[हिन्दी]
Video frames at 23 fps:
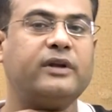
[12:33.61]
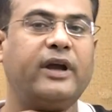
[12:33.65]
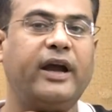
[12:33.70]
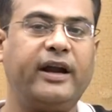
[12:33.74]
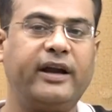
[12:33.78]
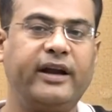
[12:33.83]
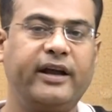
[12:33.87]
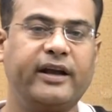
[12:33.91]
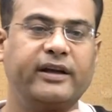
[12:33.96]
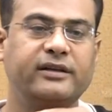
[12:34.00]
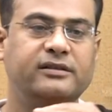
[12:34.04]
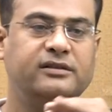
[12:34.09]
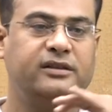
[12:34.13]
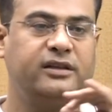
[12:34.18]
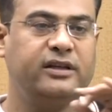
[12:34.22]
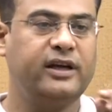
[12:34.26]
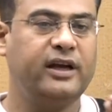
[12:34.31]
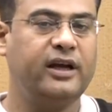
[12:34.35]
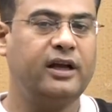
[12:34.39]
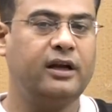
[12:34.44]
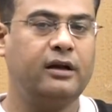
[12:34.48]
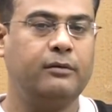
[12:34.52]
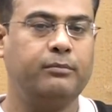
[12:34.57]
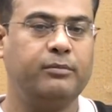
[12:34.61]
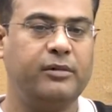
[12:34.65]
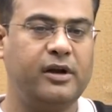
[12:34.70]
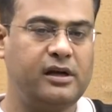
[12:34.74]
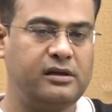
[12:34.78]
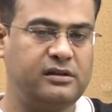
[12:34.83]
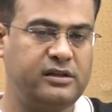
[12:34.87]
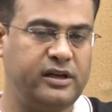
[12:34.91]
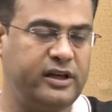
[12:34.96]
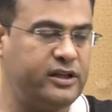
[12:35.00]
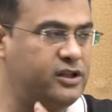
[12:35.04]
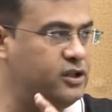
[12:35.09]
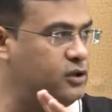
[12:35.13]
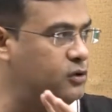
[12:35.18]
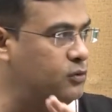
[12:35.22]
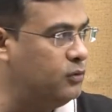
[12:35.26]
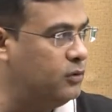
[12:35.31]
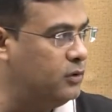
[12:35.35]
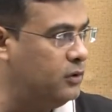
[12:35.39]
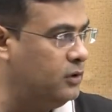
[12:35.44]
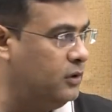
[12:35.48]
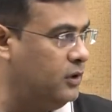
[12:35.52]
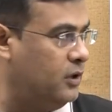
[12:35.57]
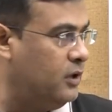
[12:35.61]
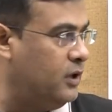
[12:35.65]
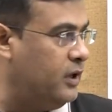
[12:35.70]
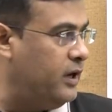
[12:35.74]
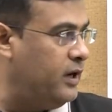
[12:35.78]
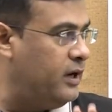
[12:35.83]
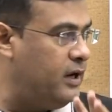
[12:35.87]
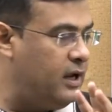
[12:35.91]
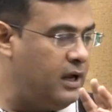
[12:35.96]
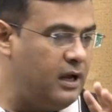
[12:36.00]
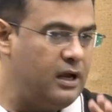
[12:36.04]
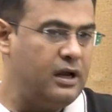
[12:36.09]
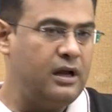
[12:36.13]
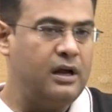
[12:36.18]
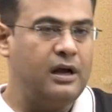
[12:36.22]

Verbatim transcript: एन ए सी एल प्लस एच टू ओ है ना